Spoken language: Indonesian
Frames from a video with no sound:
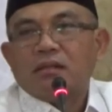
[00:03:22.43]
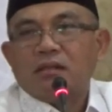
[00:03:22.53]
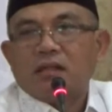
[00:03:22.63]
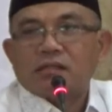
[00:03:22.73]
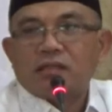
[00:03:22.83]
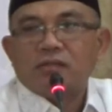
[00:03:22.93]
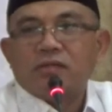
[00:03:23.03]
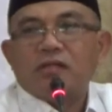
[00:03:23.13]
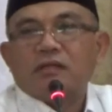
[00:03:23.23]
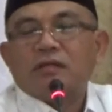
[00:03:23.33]
dijelaskan
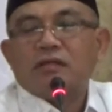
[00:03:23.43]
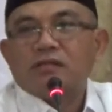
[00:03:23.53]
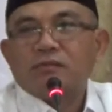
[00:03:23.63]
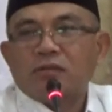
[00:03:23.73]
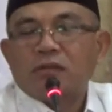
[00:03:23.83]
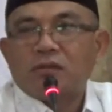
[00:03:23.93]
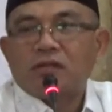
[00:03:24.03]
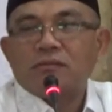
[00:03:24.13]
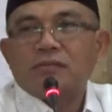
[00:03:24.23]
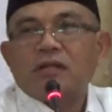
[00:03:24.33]
juga dalam hadis bahwa
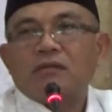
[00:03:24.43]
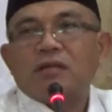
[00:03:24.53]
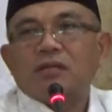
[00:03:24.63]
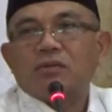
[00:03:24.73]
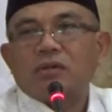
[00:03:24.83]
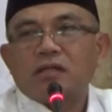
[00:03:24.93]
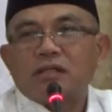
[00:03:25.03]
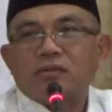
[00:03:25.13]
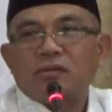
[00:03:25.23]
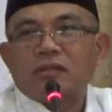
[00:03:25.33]
orang penghafal Quran
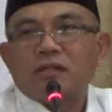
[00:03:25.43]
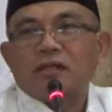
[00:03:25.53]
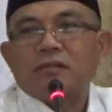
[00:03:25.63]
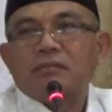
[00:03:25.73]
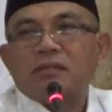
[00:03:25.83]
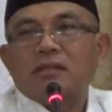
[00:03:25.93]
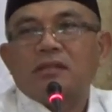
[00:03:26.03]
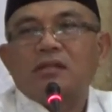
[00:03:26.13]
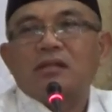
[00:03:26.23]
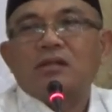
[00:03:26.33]
itu adalah
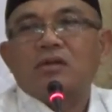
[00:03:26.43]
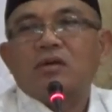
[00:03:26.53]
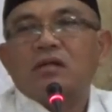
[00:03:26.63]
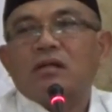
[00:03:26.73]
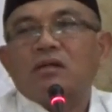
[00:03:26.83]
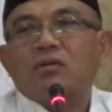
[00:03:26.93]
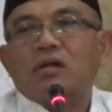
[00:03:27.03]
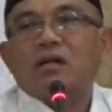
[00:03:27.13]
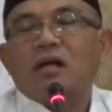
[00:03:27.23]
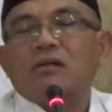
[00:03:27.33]
menjadi
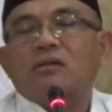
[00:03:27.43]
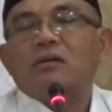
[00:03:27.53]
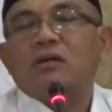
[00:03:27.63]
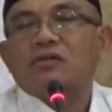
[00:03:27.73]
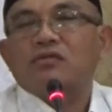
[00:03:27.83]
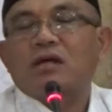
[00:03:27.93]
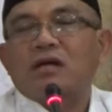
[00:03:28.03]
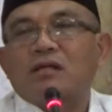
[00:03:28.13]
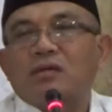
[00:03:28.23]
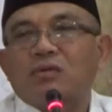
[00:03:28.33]
keluarga-keluarga Allah
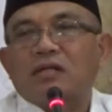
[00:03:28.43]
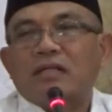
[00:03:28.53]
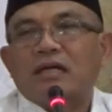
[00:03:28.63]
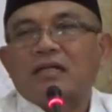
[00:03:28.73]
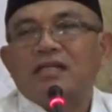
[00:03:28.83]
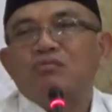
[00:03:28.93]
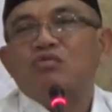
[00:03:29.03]
Subhanahu wa taala di